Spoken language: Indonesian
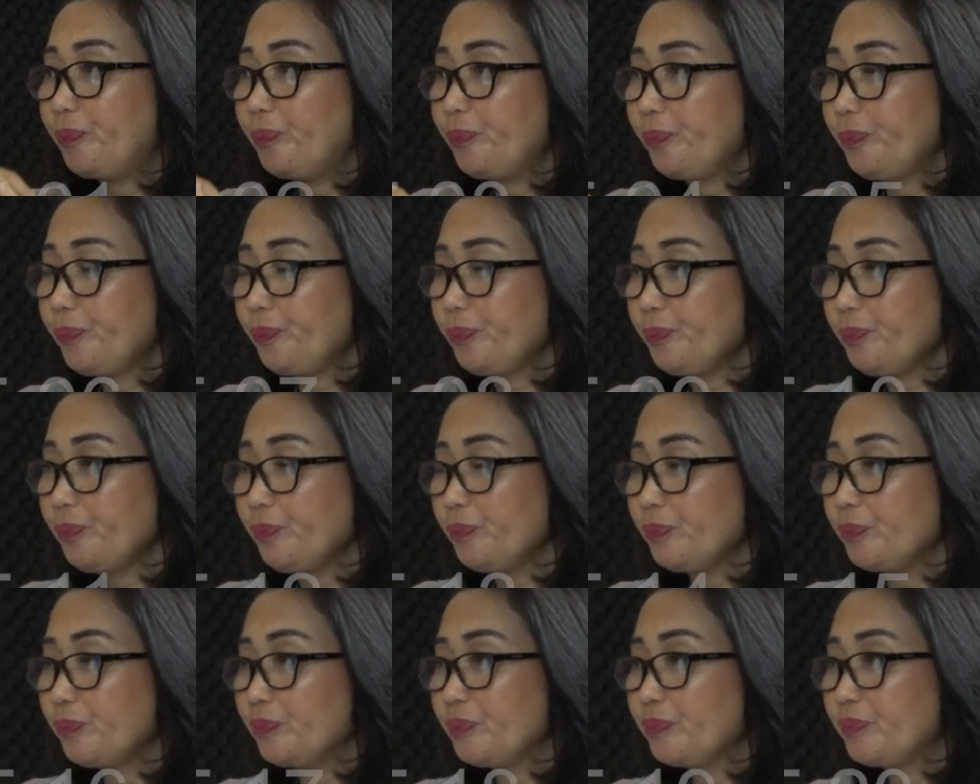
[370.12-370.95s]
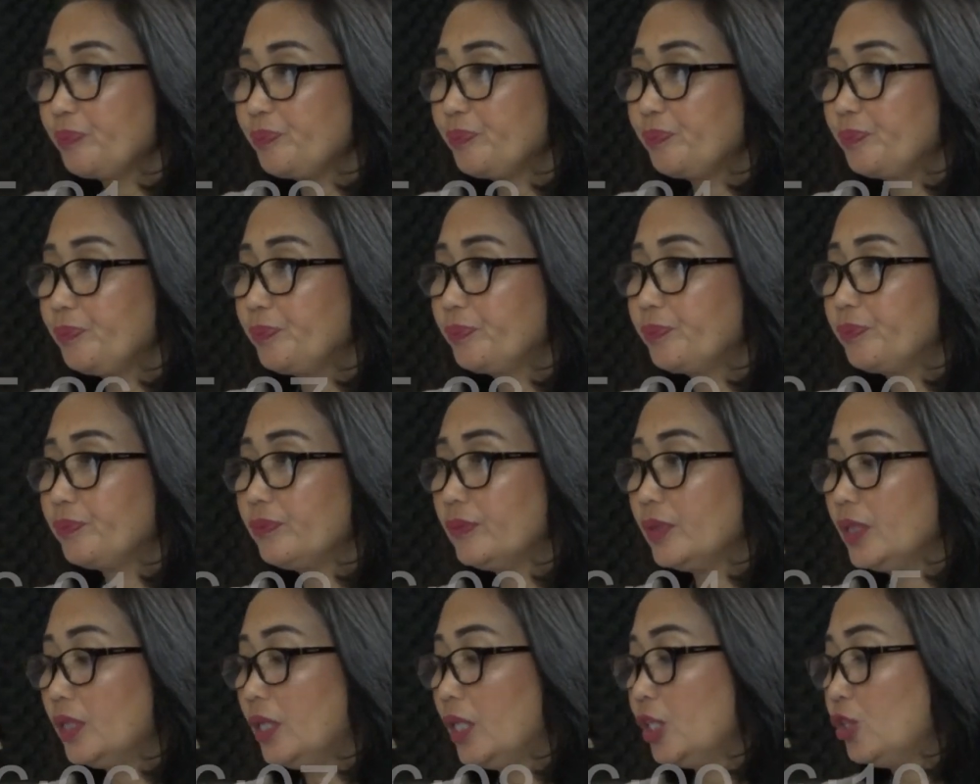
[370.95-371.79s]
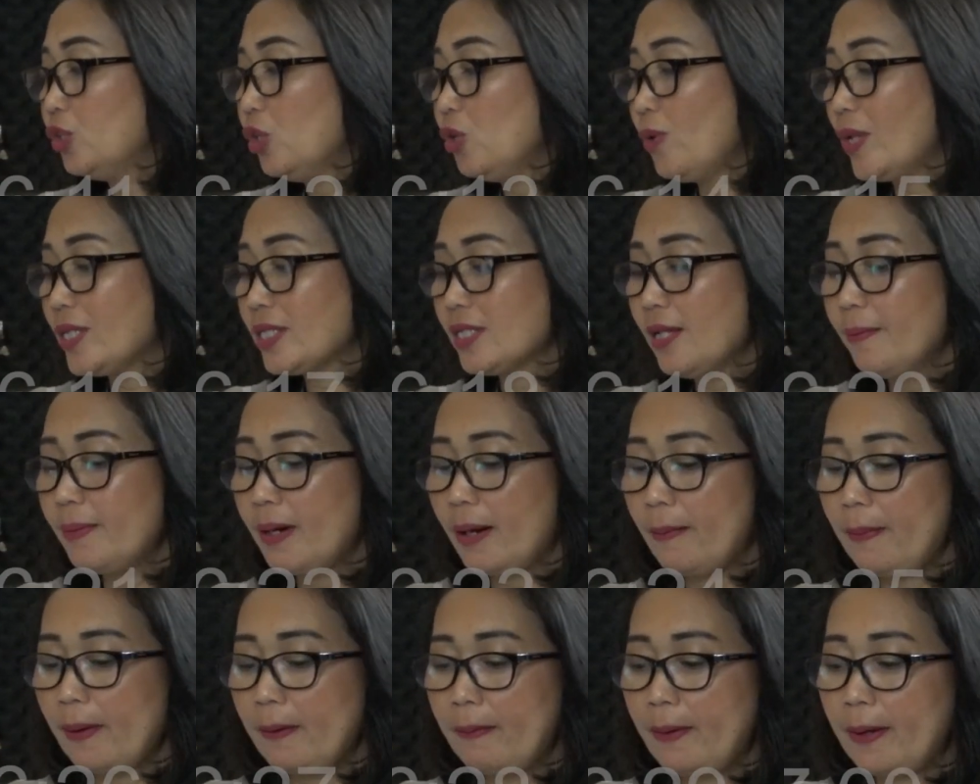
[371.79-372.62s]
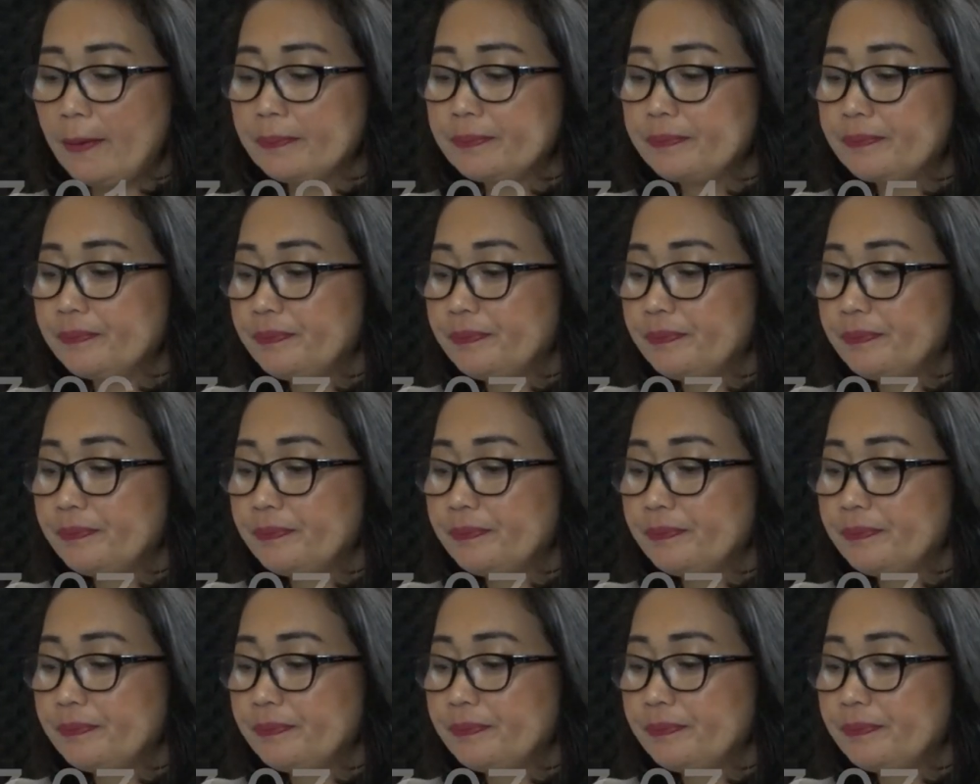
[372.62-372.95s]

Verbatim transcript: Hamparan semua. Itu, itu luasnya di, berapa pak?